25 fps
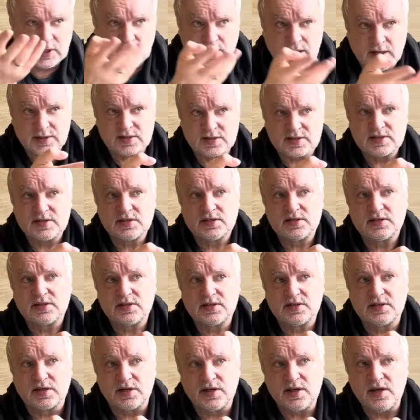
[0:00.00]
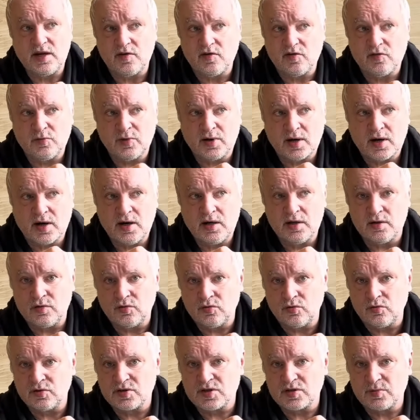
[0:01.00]
как они с Сергеевым играли,
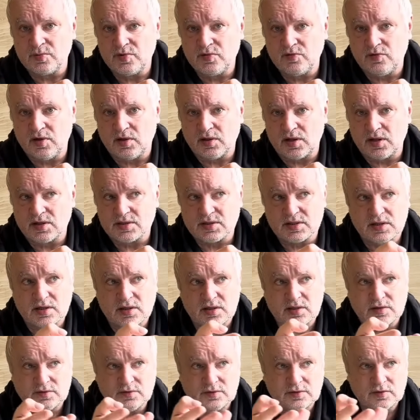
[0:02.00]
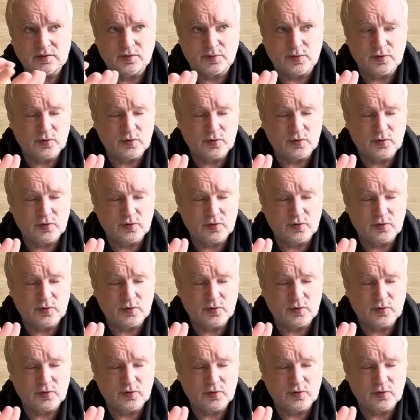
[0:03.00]
он забивал кассера ну,